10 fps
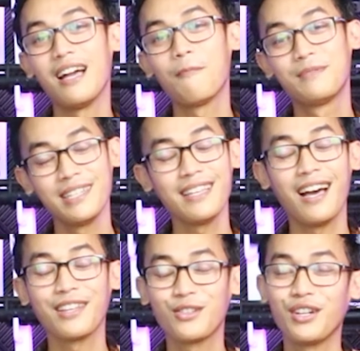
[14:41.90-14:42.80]
update
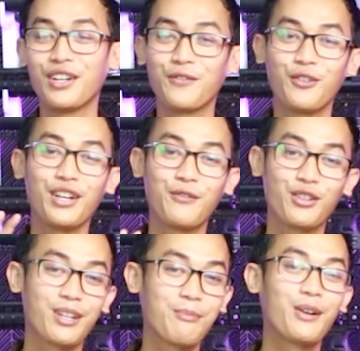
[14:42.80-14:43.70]
atau
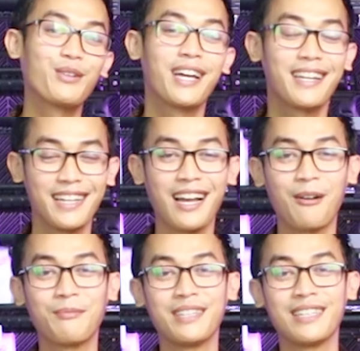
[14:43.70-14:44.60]
info-info terbaru dari
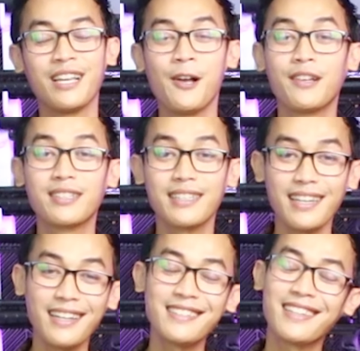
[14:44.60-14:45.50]
kami.
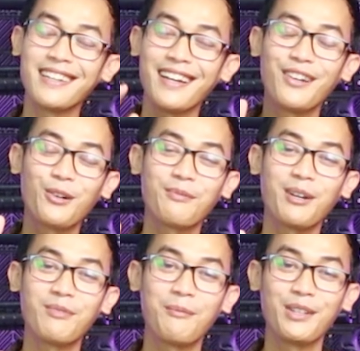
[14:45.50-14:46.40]
Sekian saya
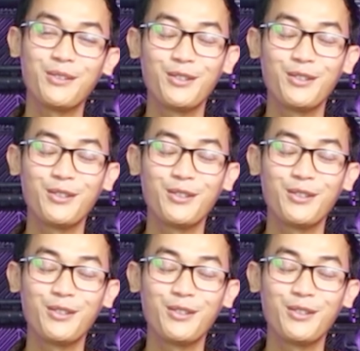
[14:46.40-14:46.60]
Lukman pamit